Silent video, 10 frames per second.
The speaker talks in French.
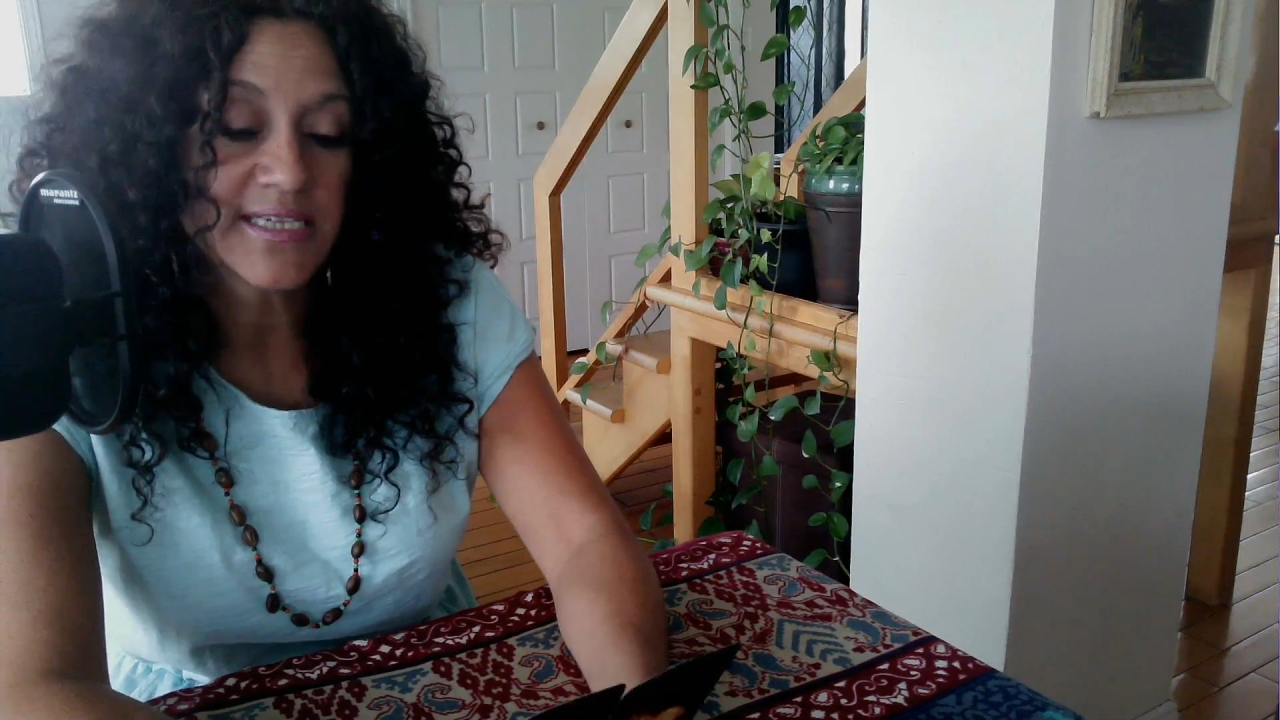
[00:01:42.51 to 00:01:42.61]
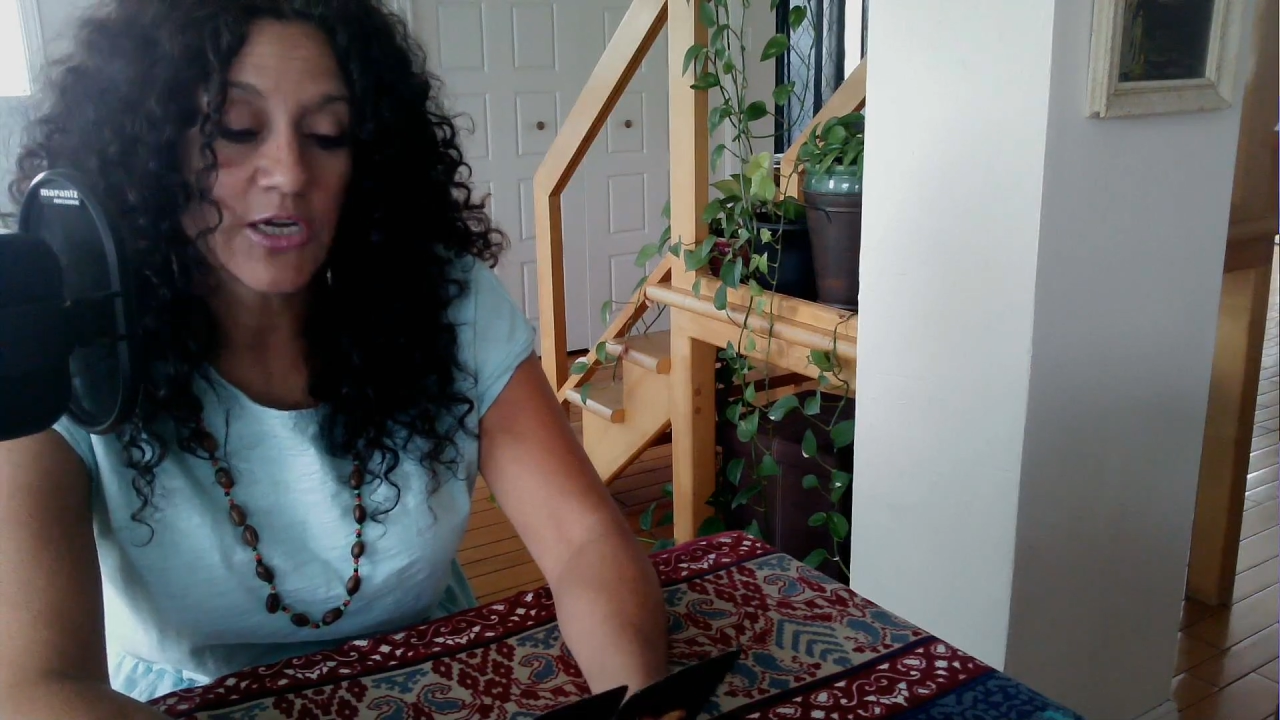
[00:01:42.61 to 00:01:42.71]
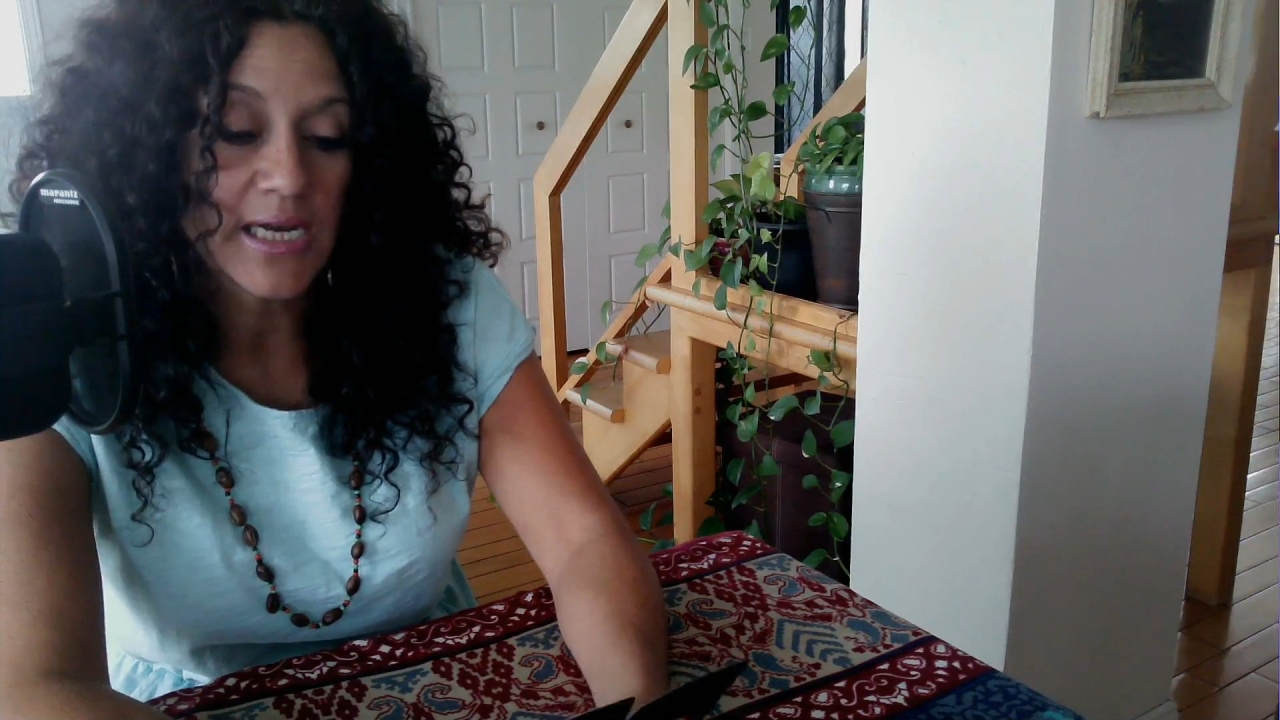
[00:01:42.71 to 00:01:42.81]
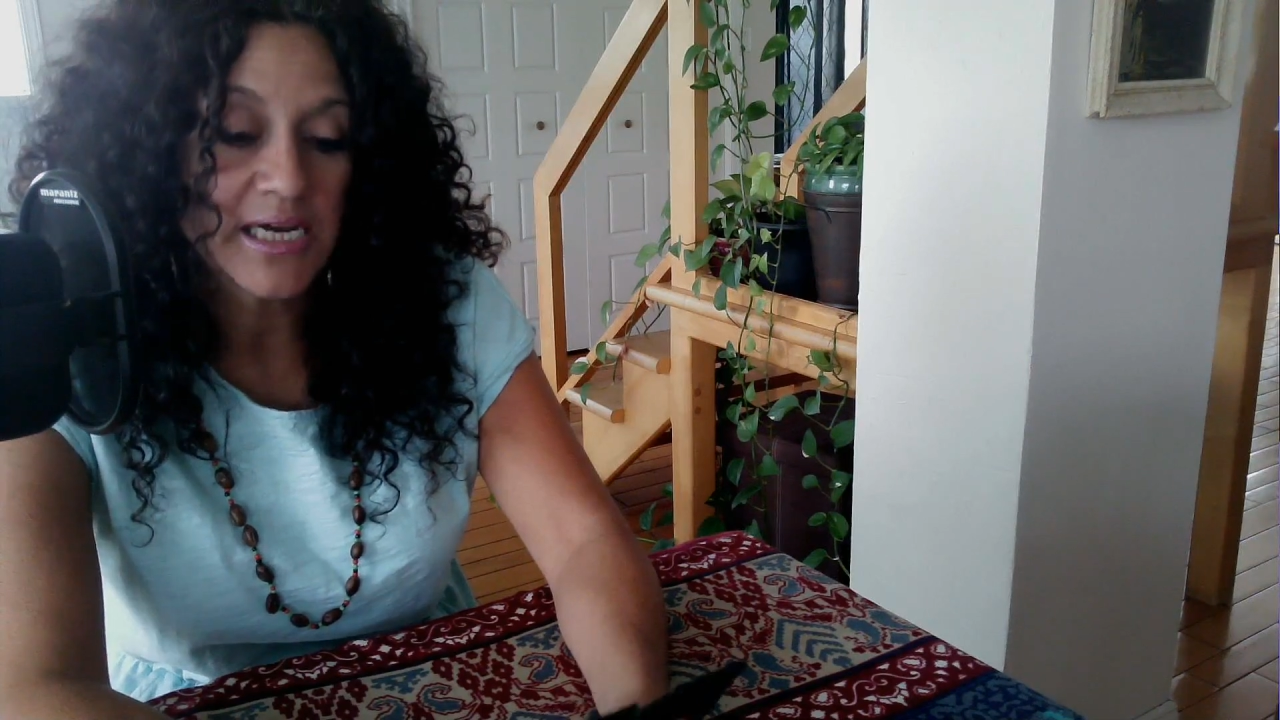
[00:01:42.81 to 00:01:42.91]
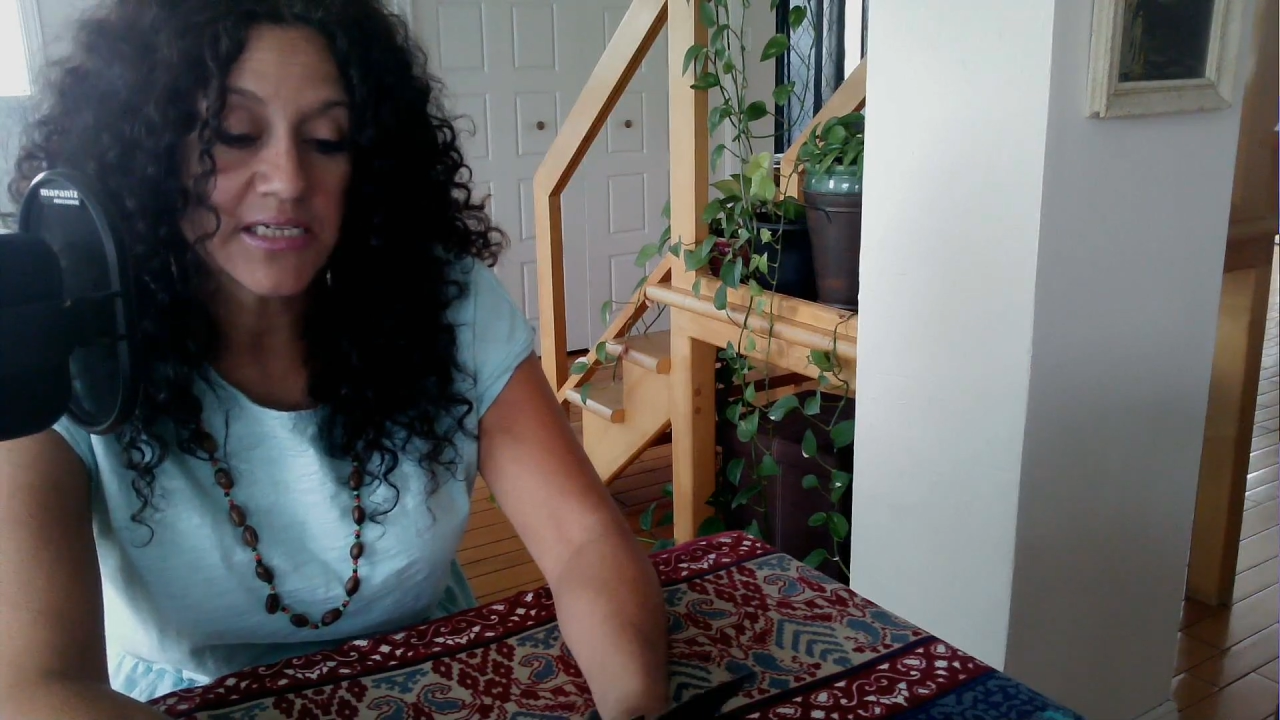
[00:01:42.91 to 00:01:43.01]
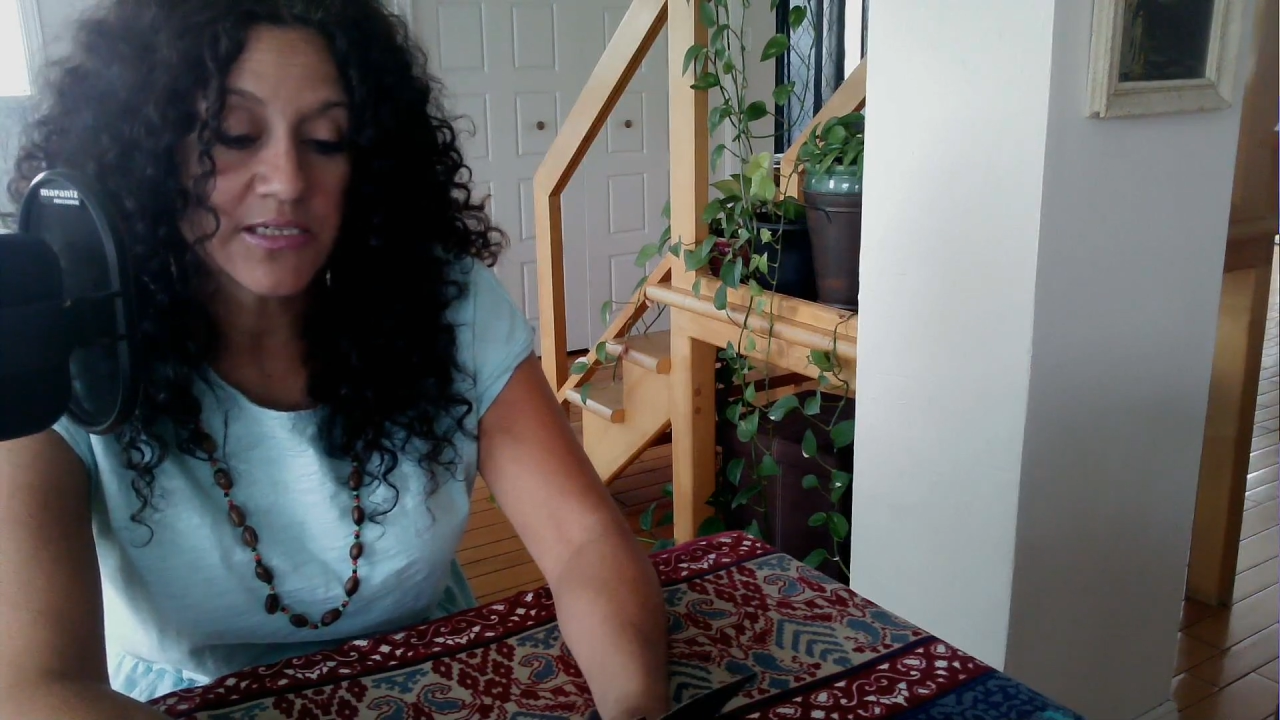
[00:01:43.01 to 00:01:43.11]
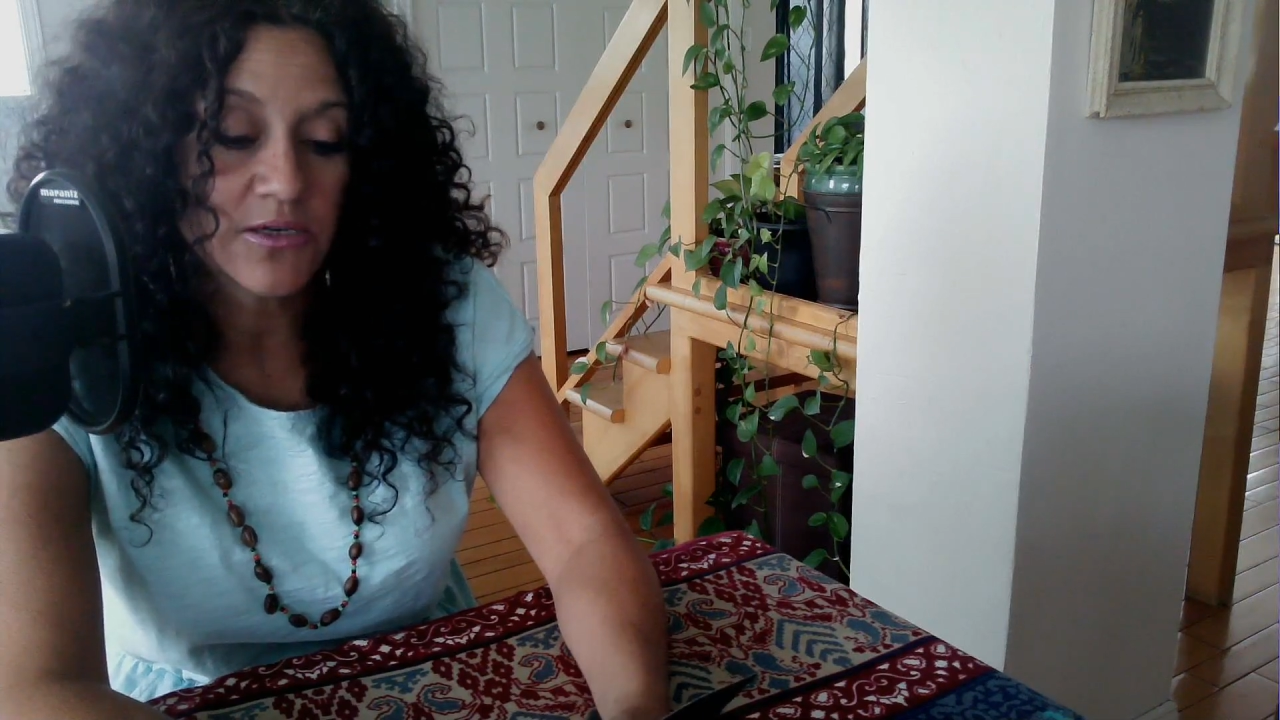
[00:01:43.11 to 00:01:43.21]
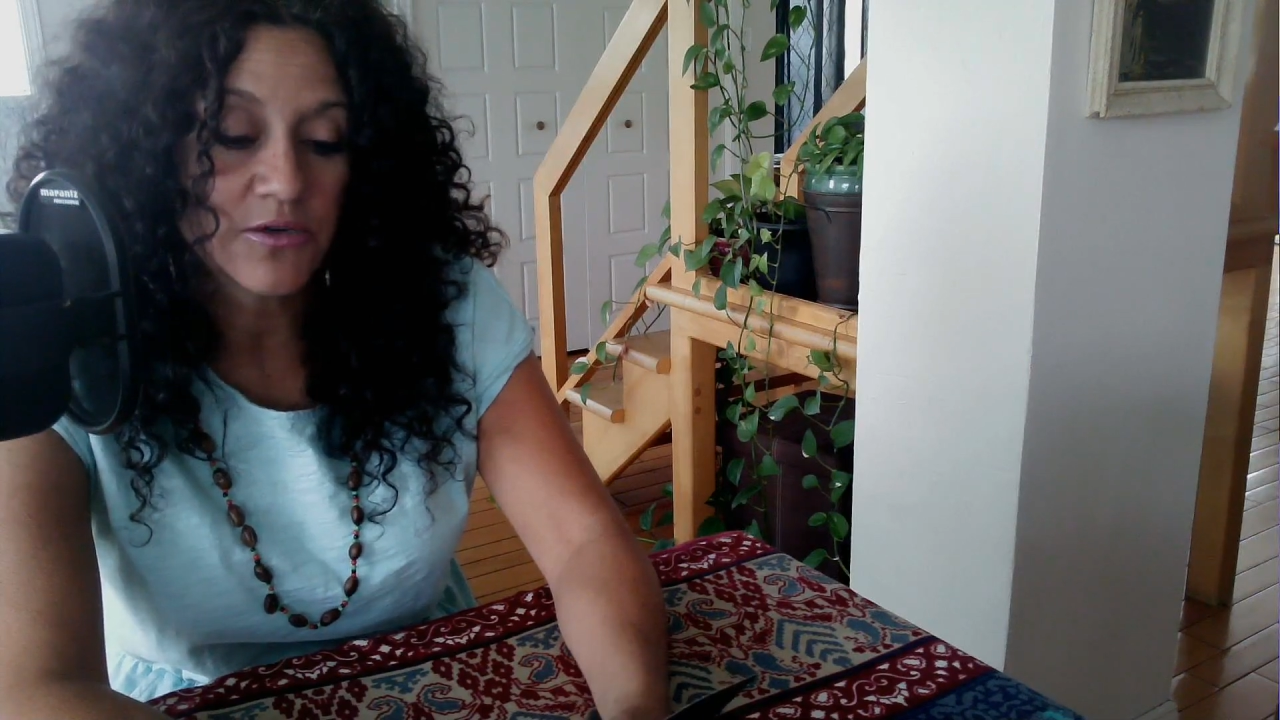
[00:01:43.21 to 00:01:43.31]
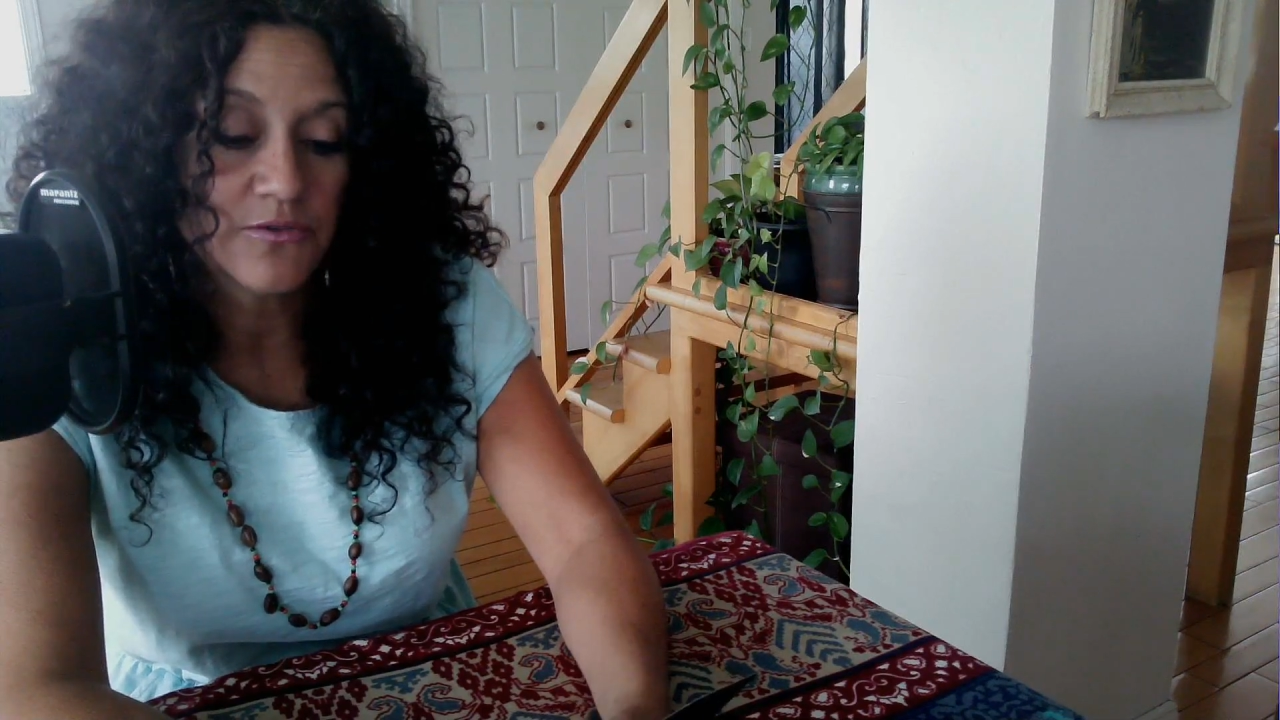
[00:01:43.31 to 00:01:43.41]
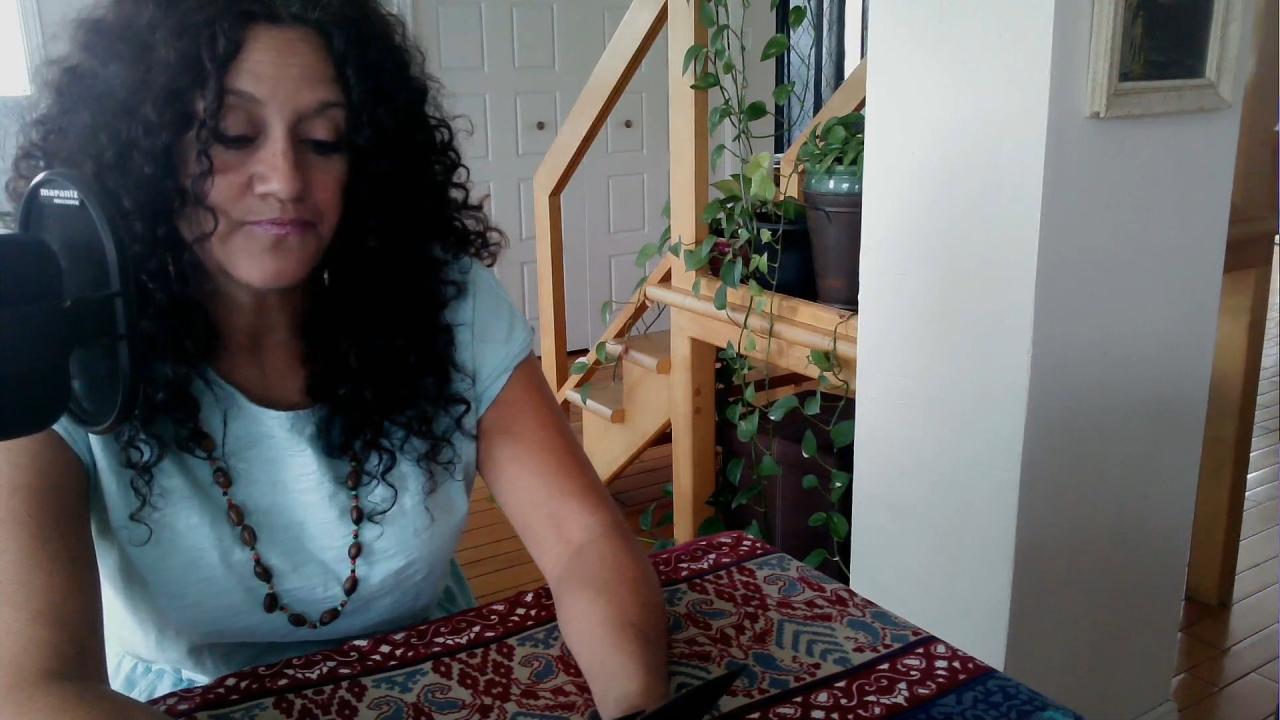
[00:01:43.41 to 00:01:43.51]

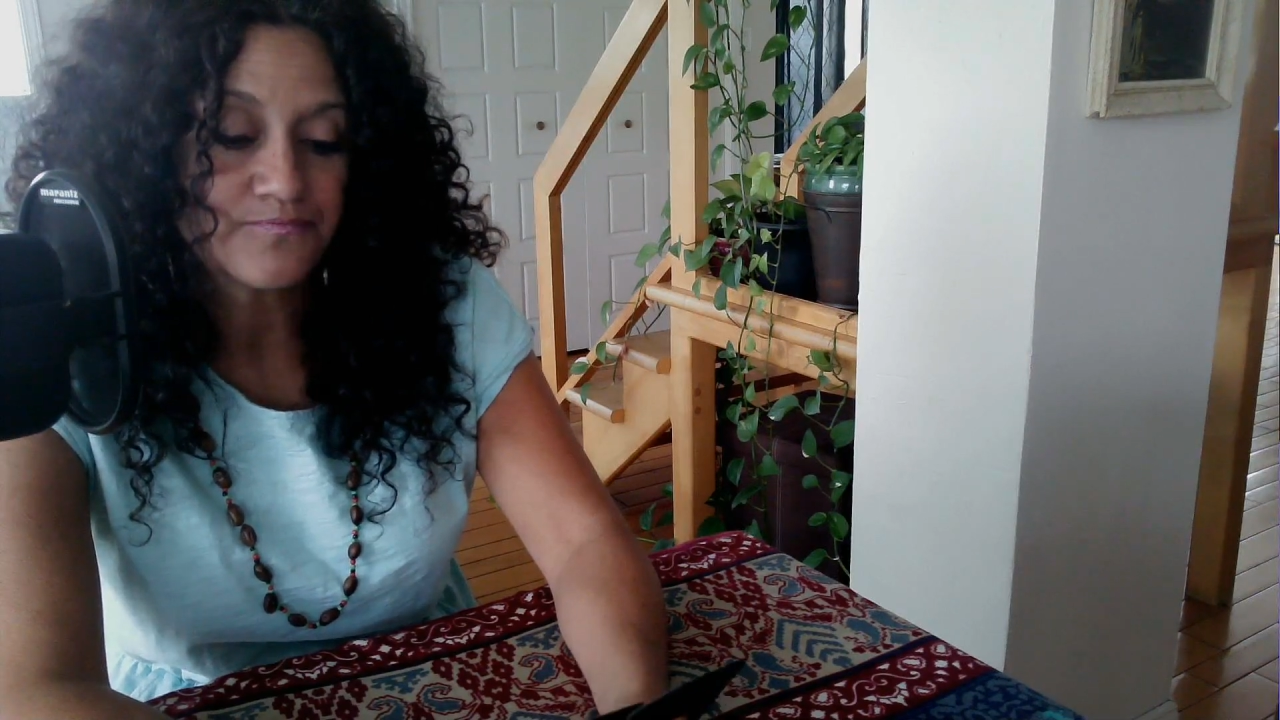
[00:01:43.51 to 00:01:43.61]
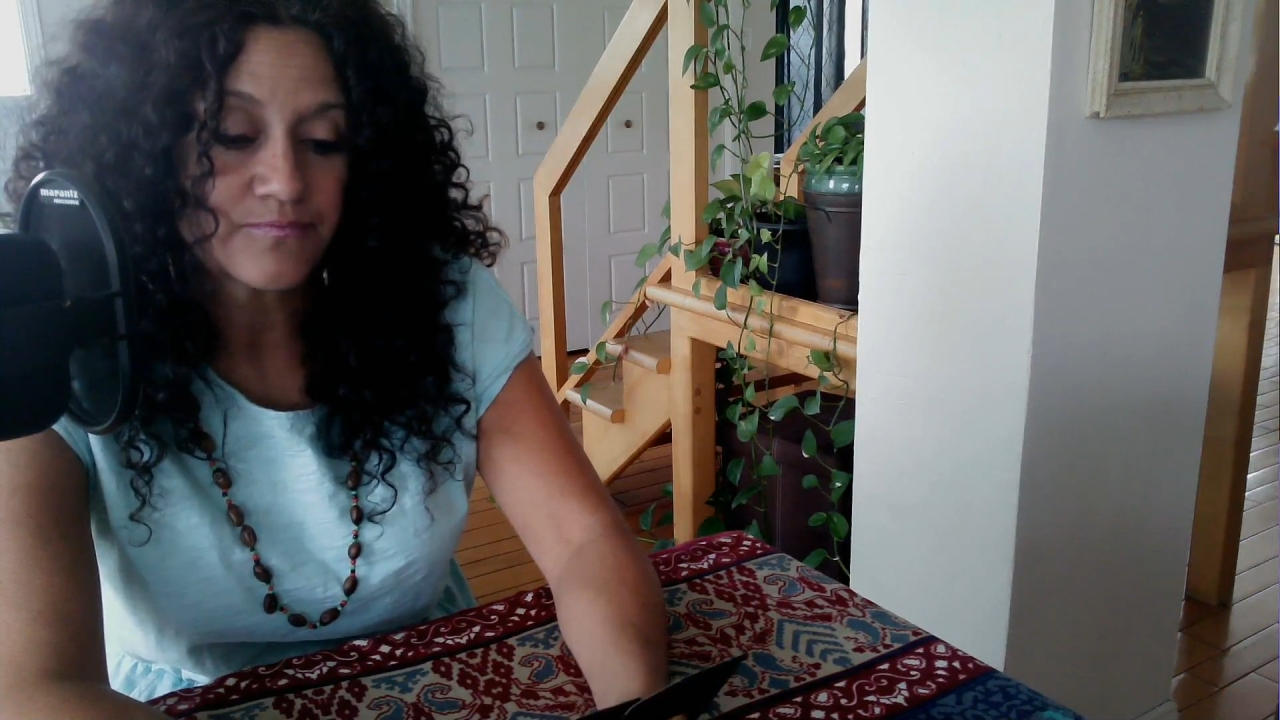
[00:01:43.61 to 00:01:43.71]
relations.